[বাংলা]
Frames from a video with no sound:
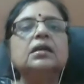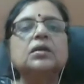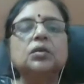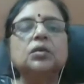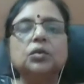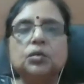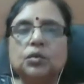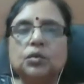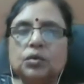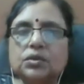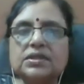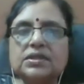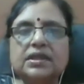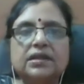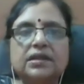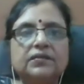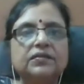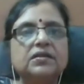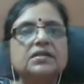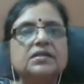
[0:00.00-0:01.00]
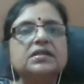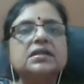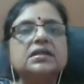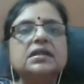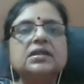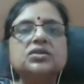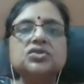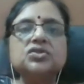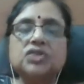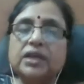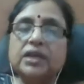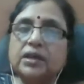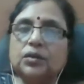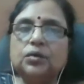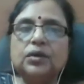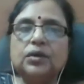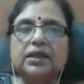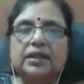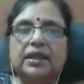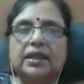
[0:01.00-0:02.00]
গ্লুকোজ লেভেলস চেক
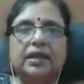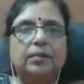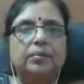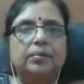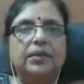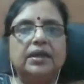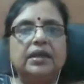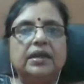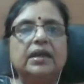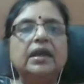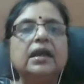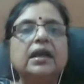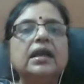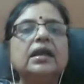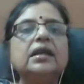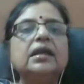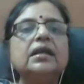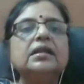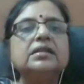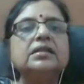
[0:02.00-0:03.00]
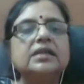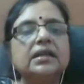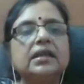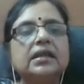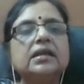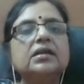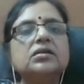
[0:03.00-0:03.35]
করে দেখবেন যে